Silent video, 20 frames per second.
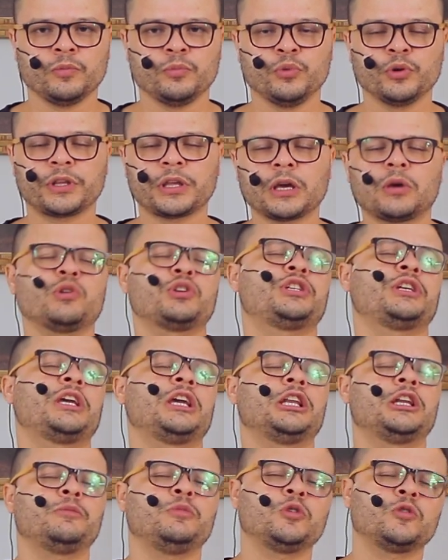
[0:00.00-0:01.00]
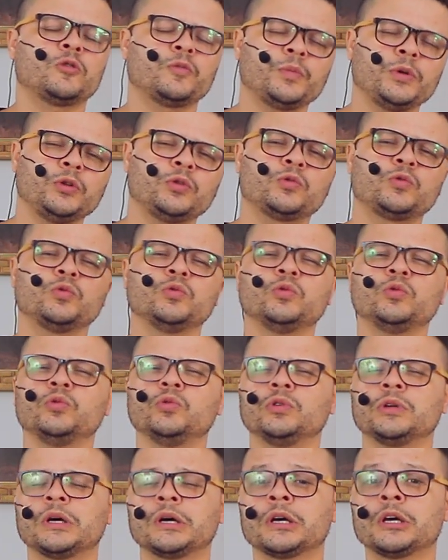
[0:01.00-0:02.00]
Por que, que eu cheguei na
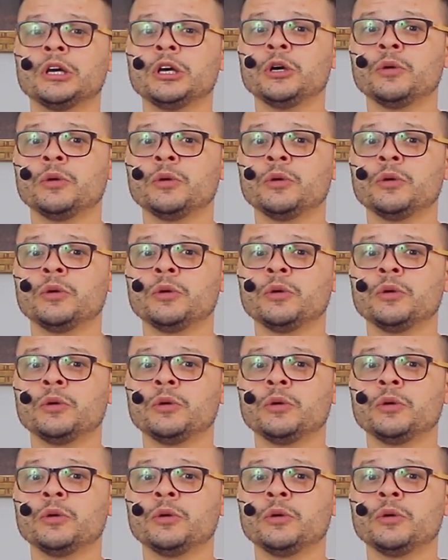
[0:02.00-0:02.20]
micropintura,